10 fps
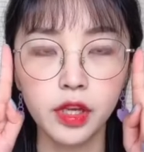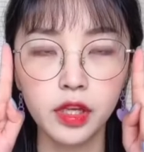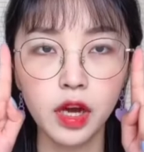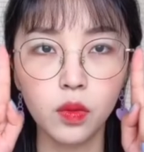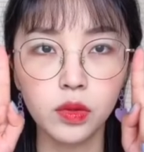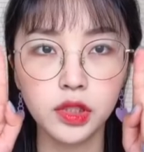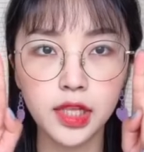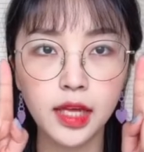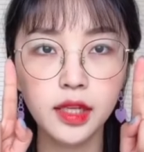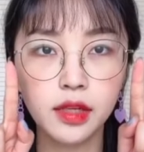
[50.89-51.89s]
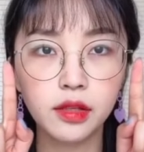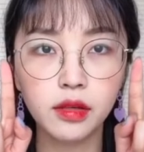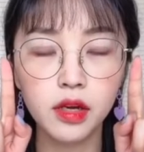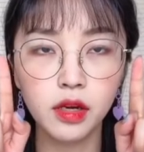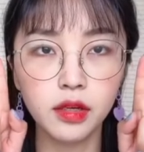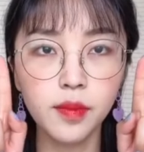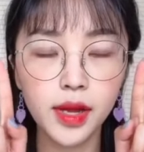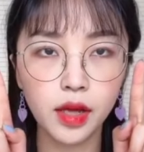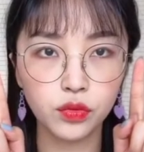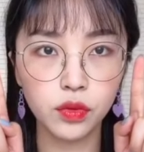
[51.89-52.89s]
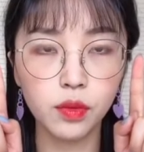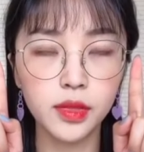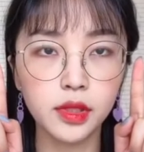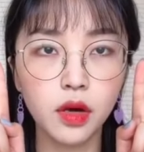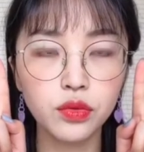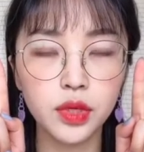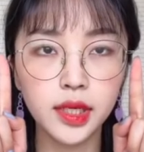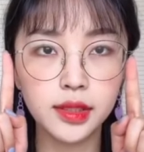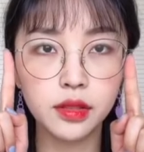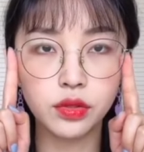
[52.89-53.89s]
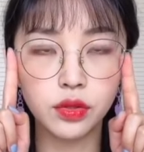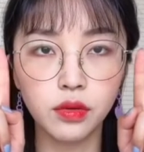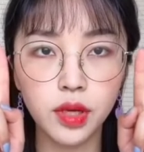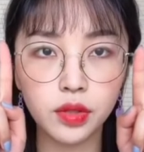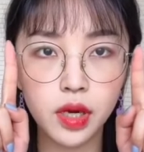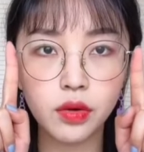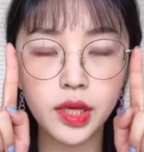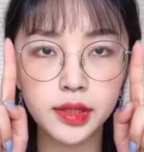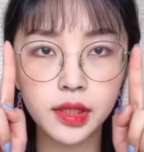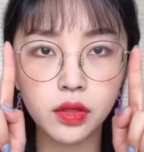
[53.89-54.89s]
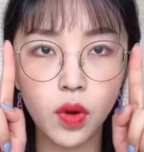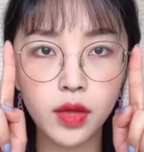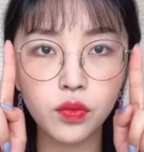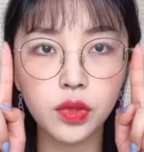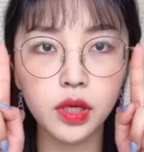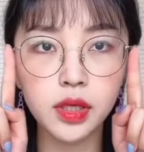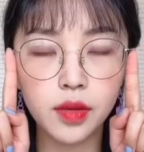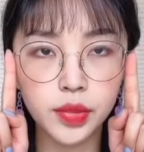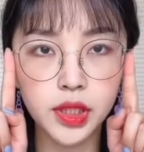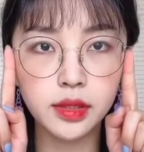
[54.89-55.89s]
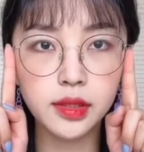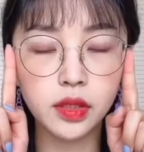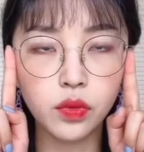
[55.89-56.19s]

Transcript: 要窄一点的，呃，一般来说，我们挑选眼镜的时候，要挑眼镜的宽度跟脸平行，